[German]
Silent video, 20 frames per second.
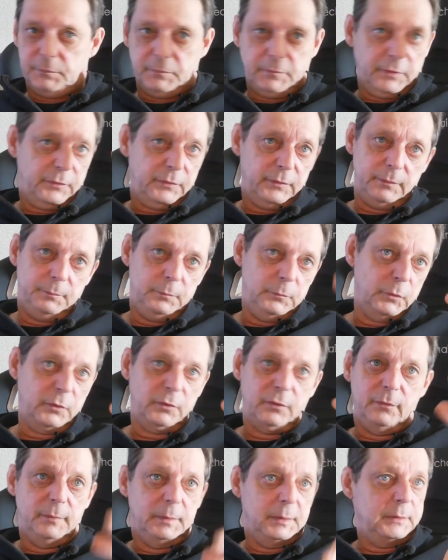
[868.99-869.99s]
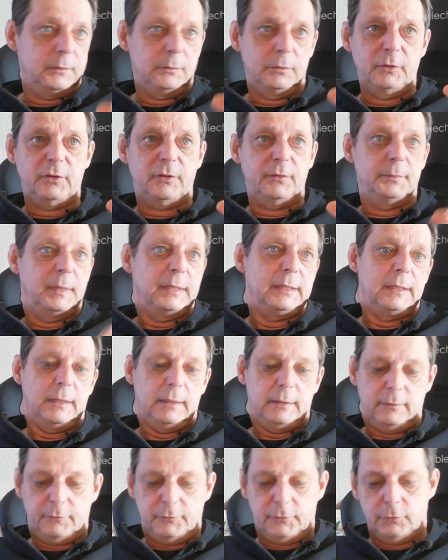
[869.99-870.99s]
Das nutzen, nutzt man
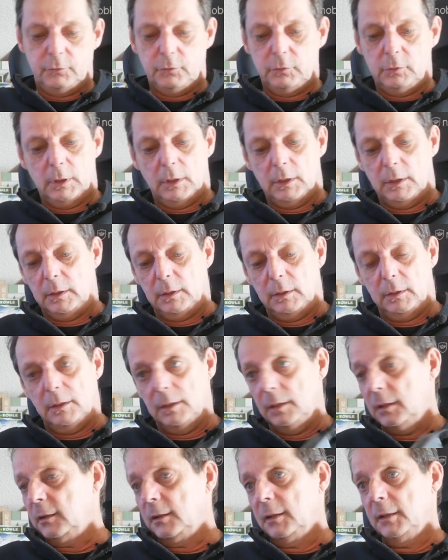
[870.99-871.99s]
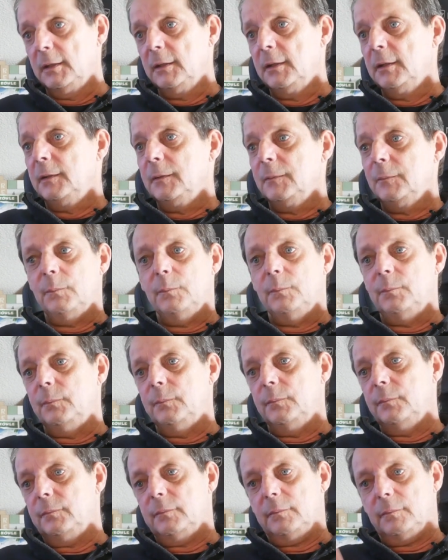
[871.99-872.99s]
dann für äh,
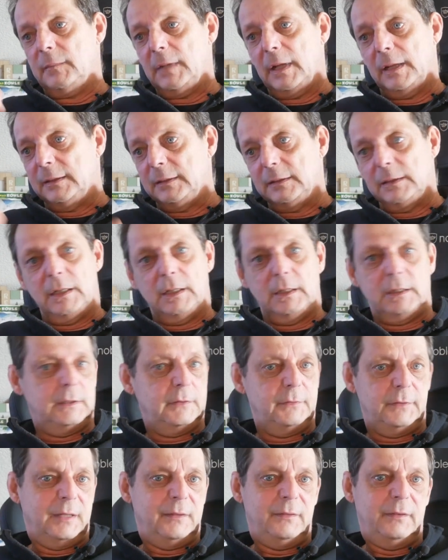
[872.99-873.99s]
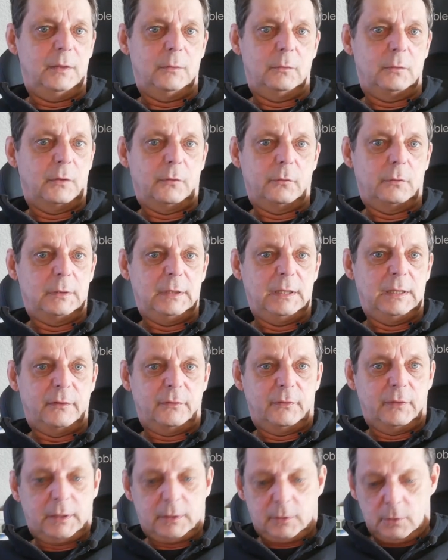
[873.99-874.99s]
andere Geräte, Fernseher oder so, die
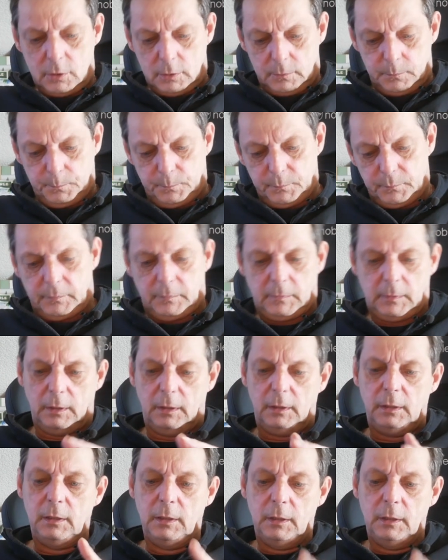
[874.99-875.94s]
das nicht können. Ne?